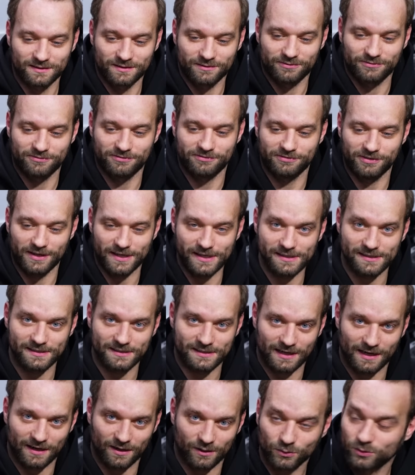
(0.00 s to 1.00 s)

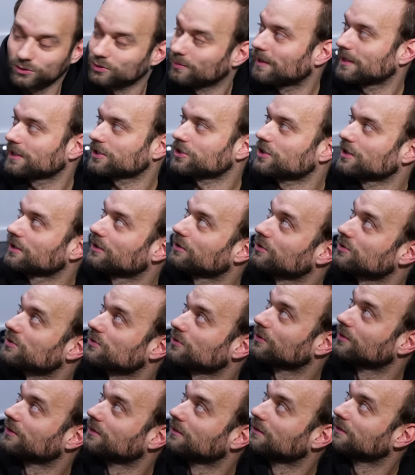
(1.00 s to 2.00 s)
fällt der automatisch
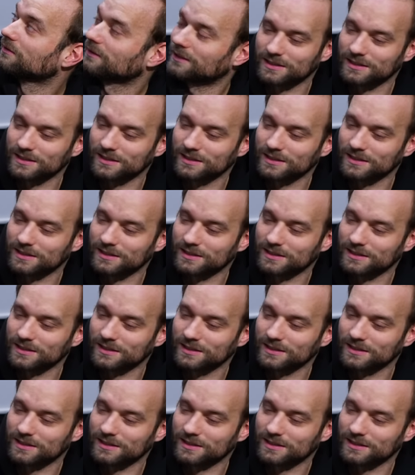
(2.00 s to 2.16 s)
genauso.